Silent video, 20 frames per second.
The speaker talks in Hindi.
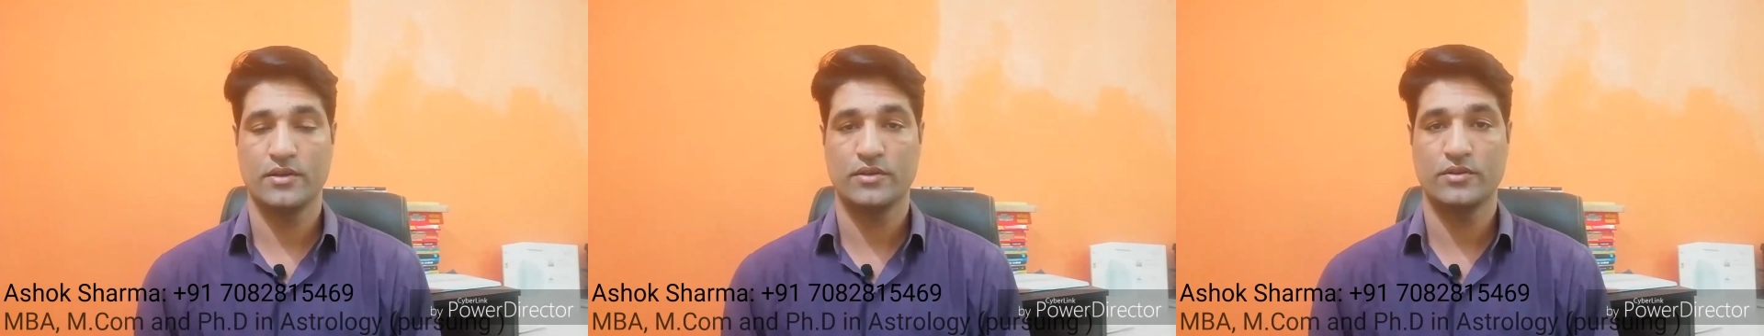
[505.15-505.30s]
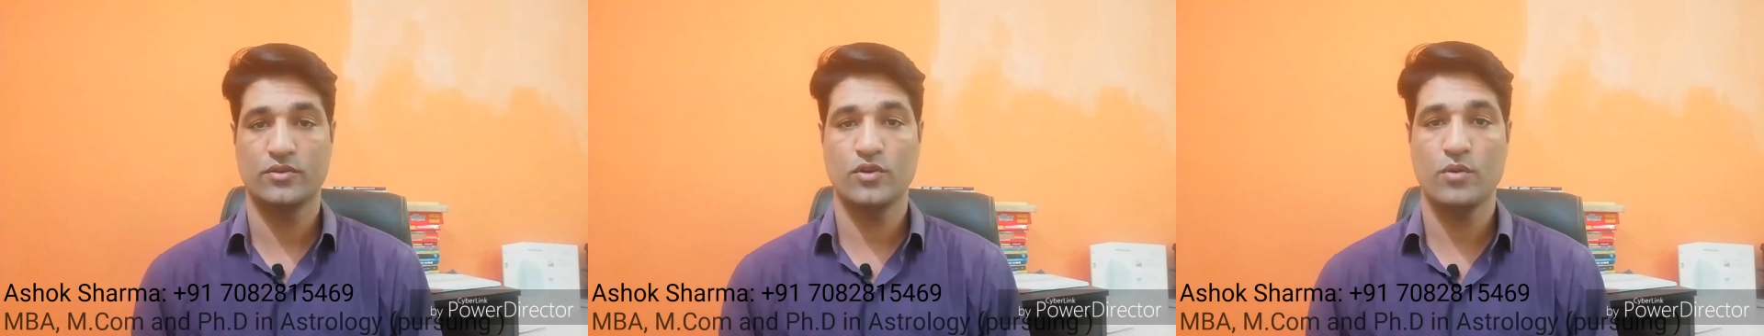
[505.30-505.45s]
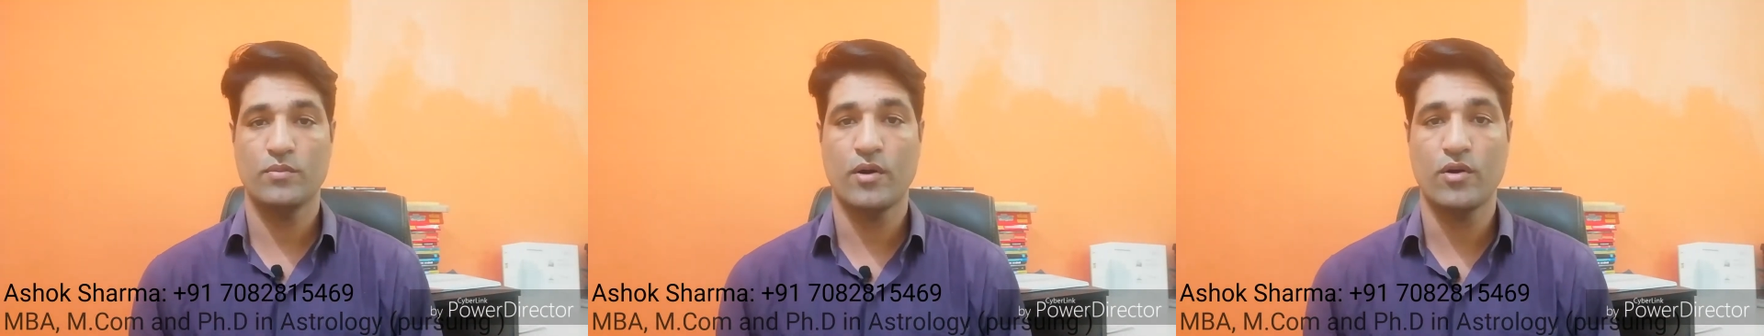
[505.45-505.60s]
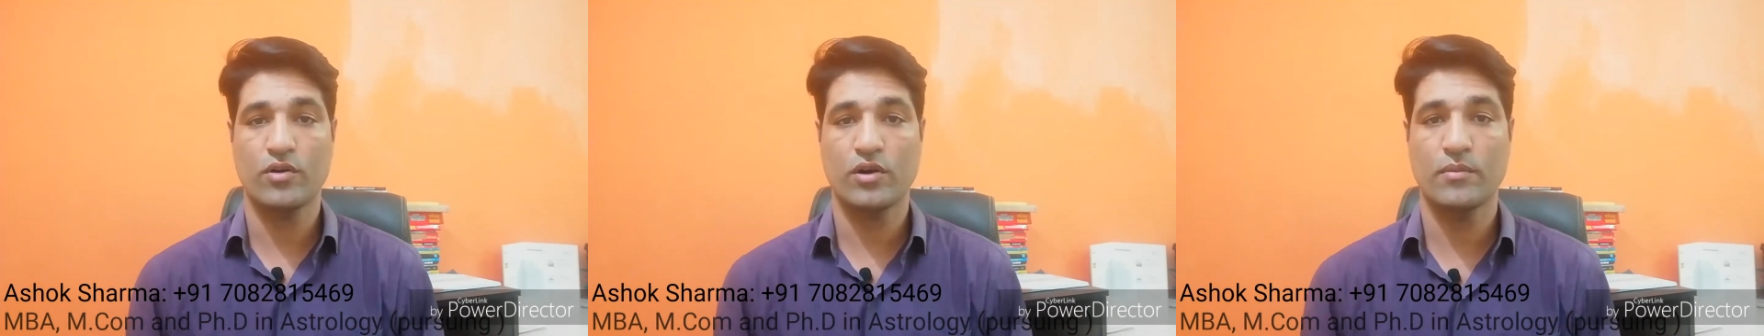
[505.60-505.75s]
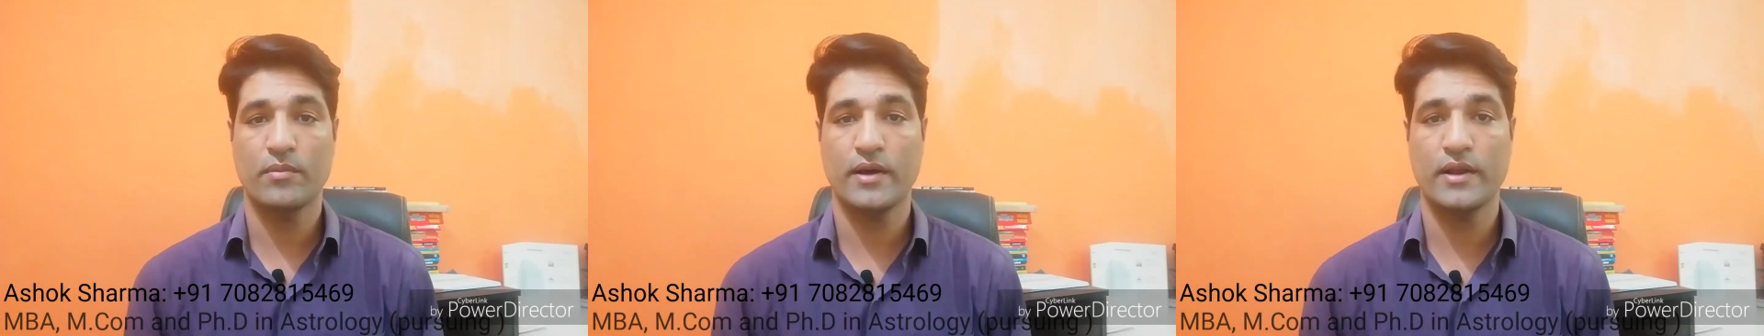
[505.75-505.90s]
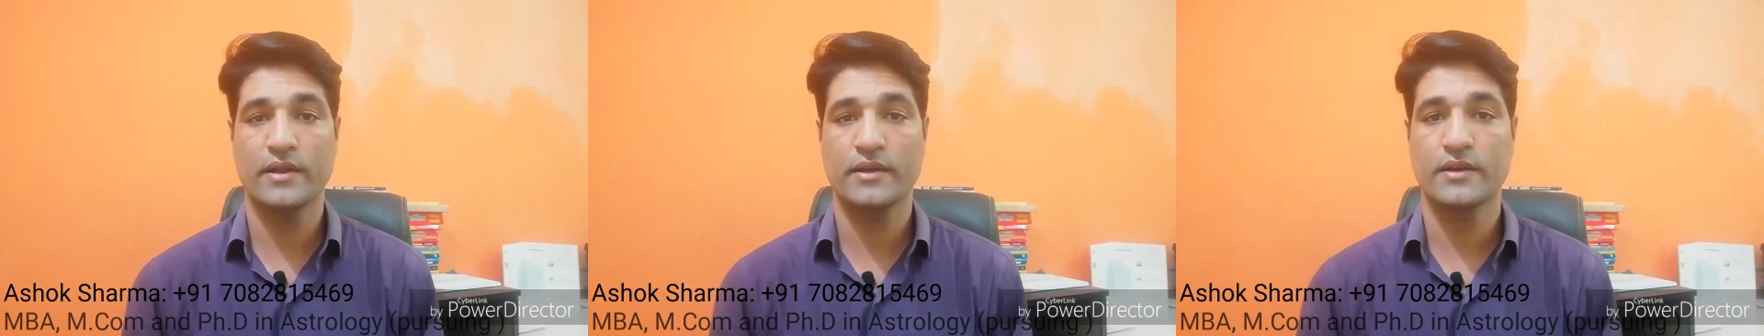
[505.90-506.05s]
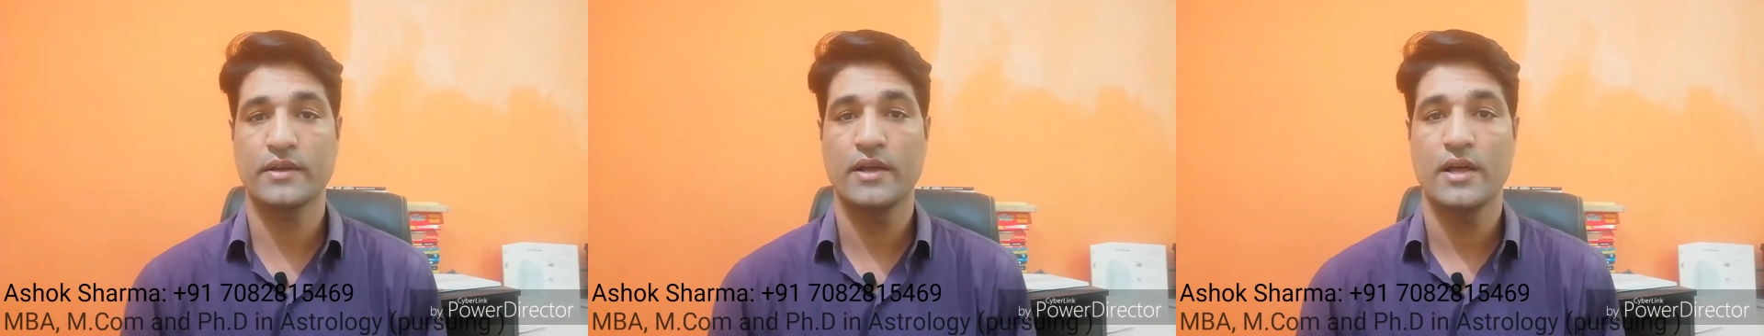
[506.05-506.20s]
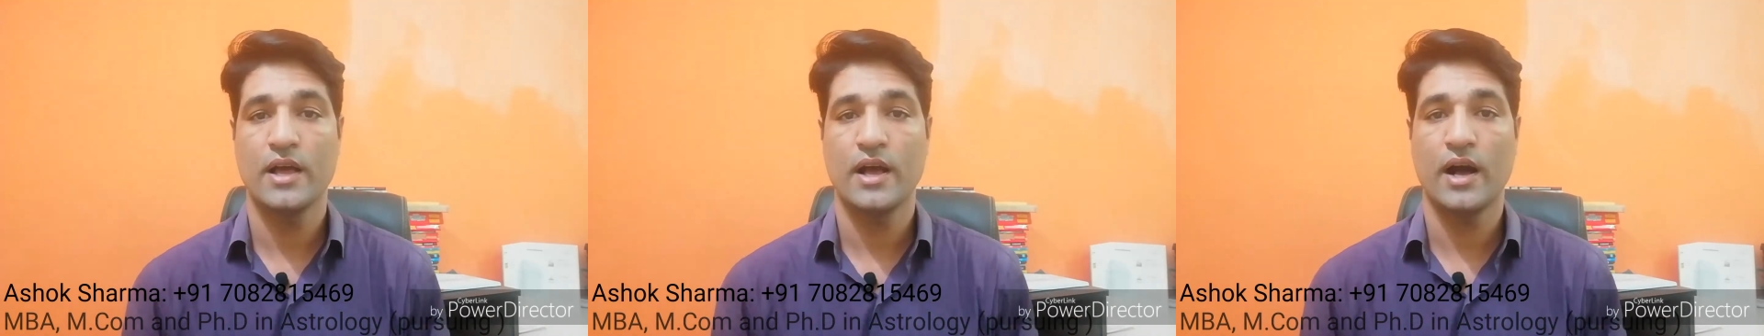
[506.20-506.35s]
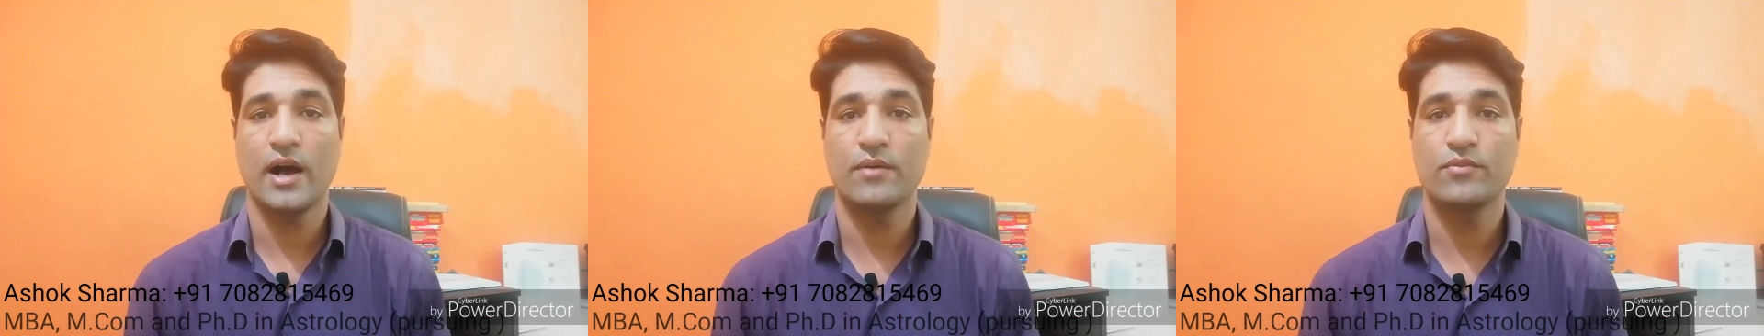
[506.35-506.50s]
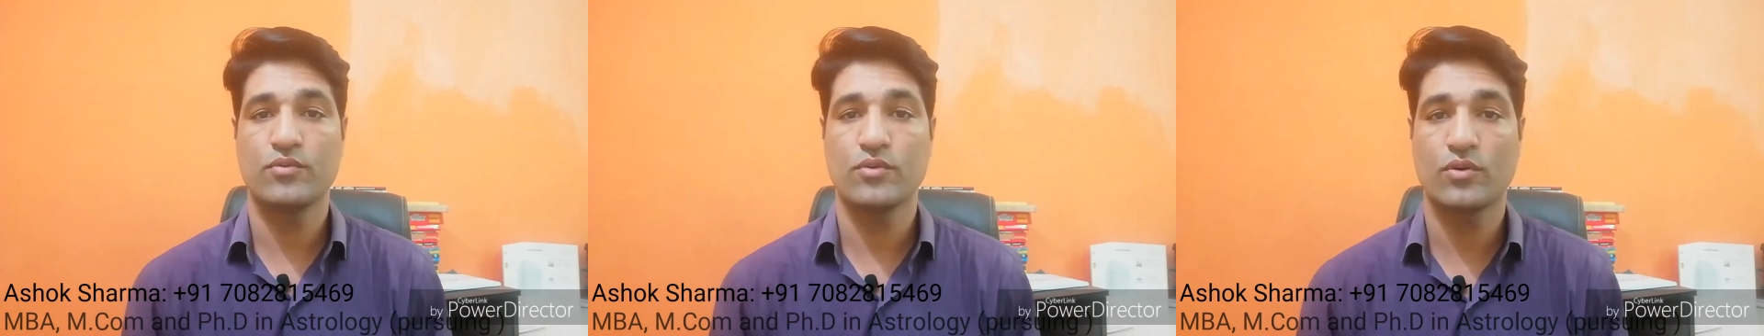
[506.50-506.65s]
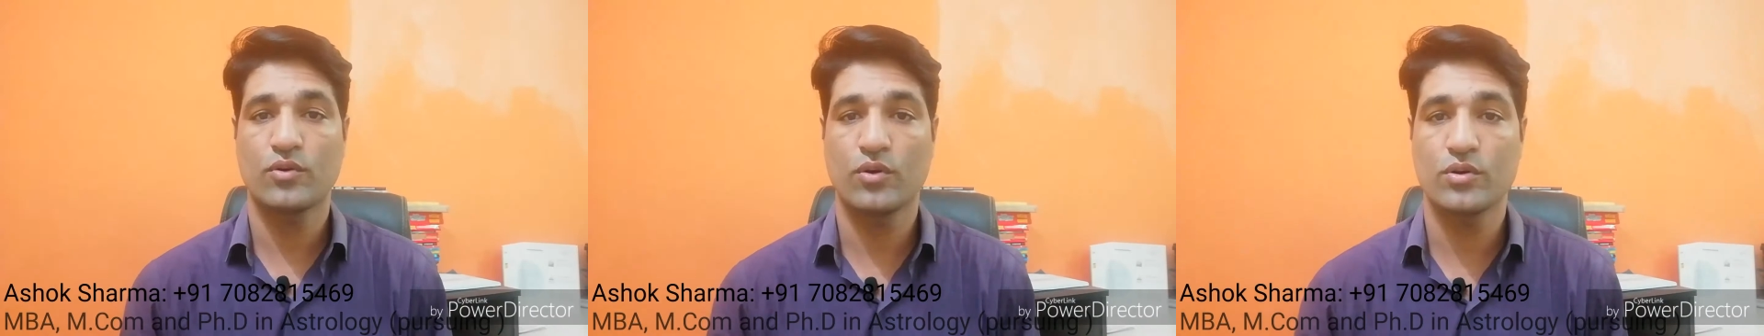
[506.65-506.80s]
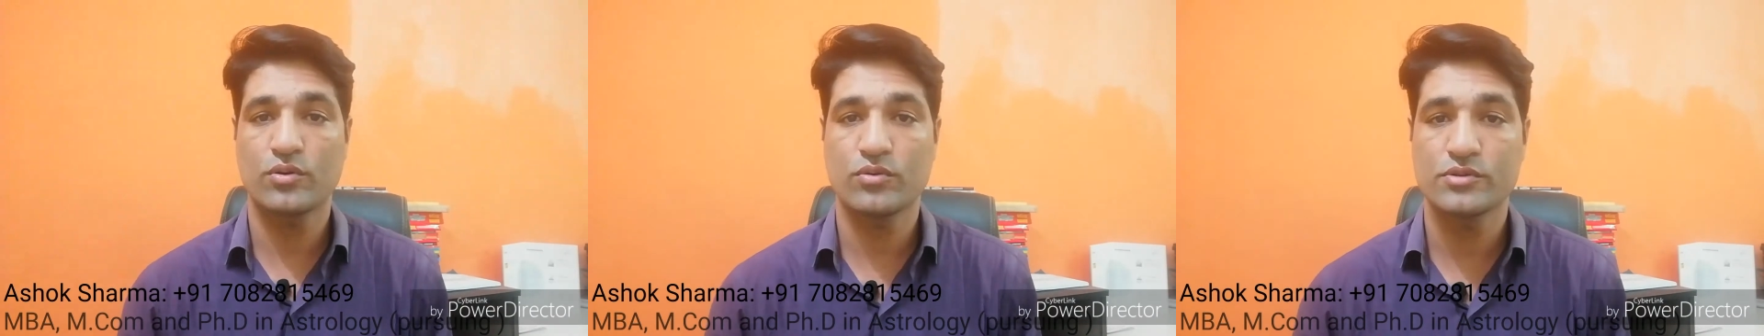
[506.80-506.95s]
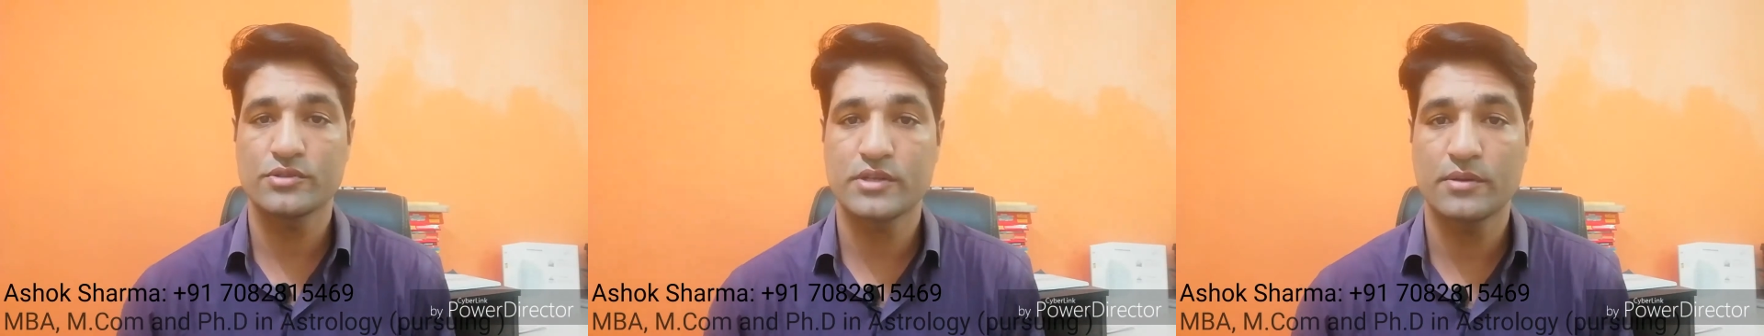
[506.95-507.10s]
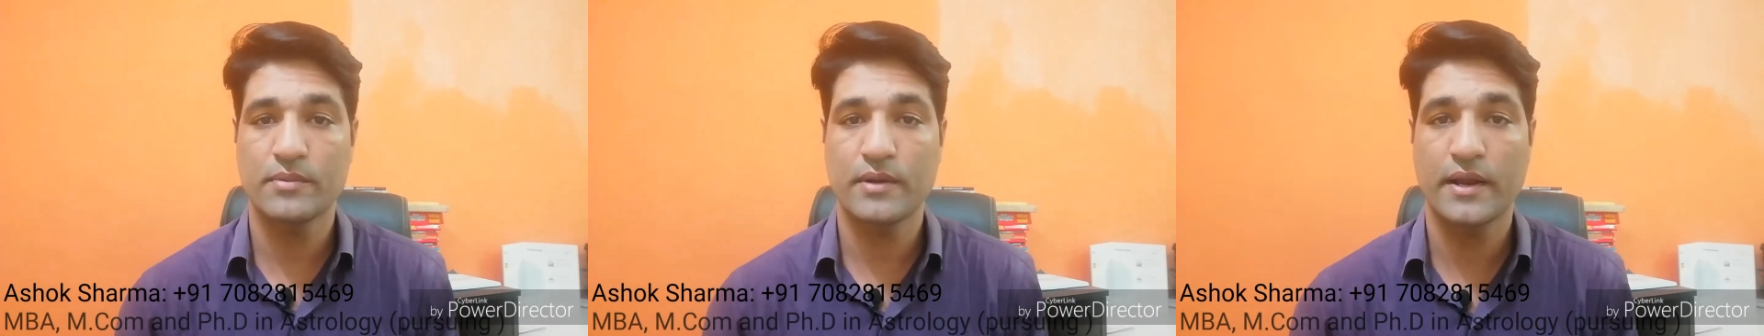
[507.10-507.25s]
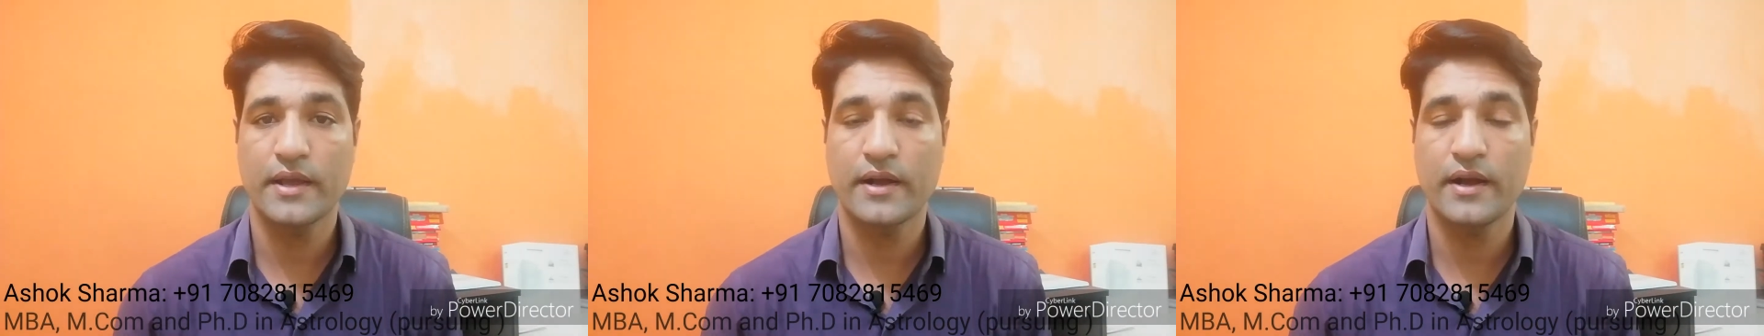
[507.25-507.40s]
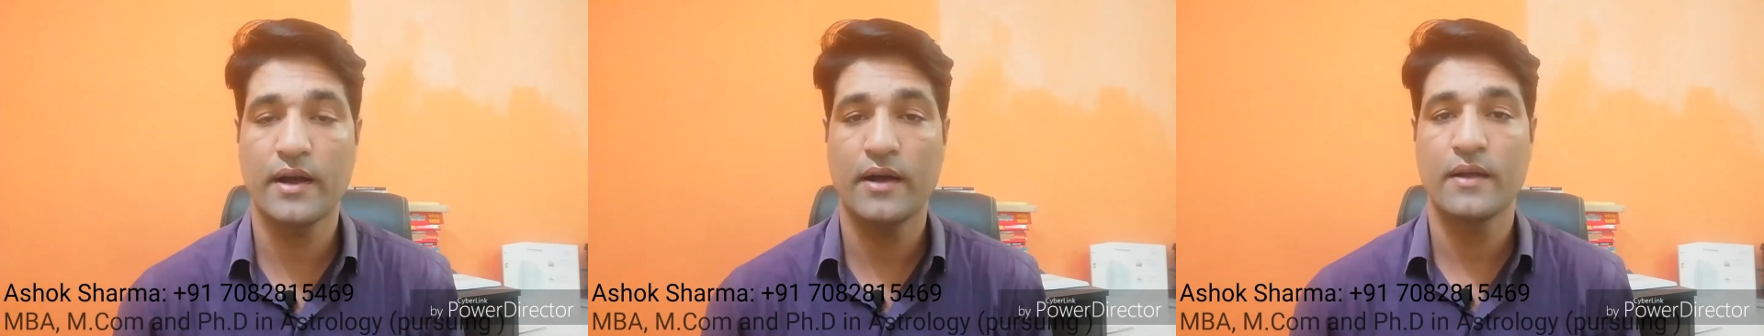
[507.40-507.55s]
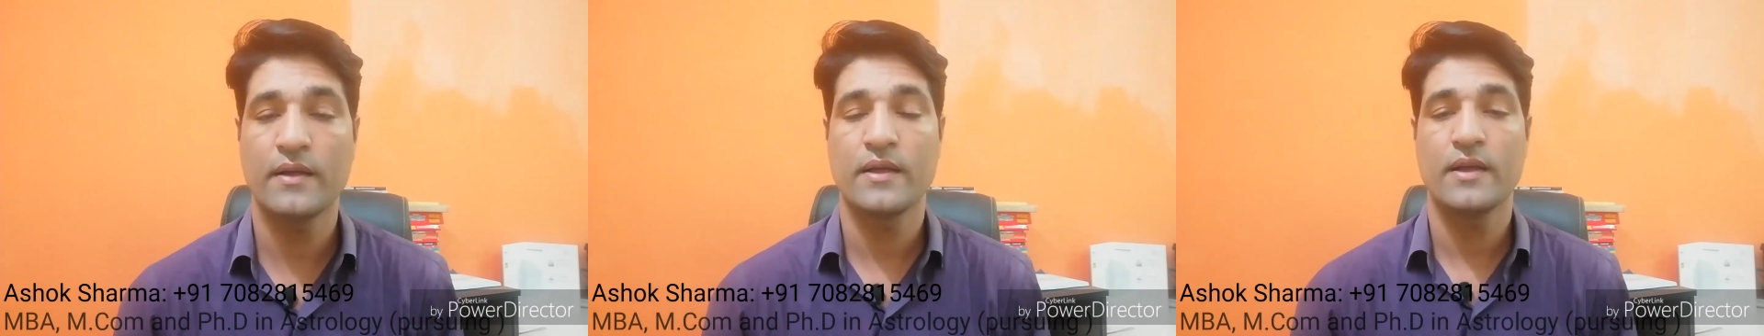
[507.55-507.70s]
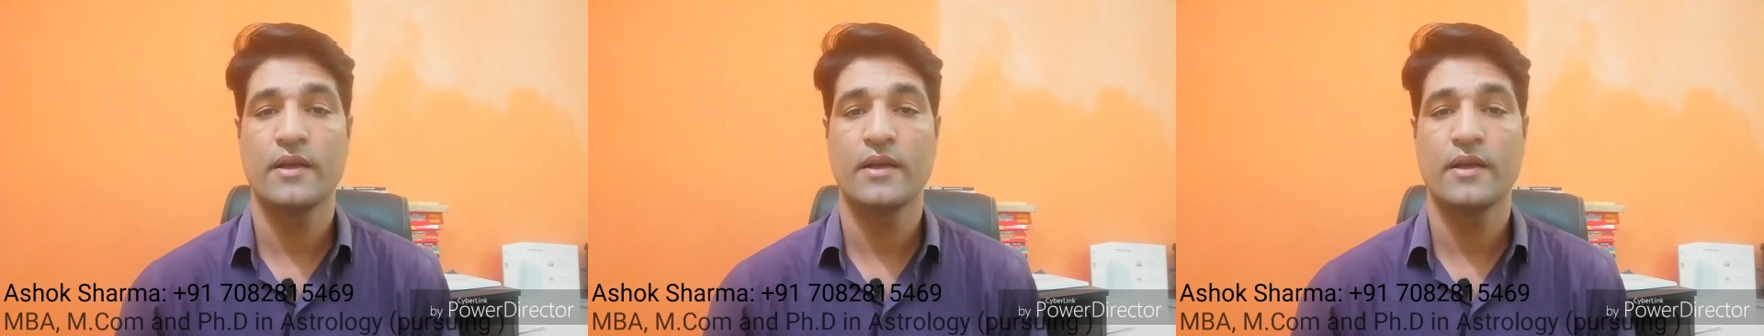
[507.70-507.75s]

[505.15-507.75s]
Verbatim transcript: दो भावों का मालिक अब वो कौन कौन से बनेगा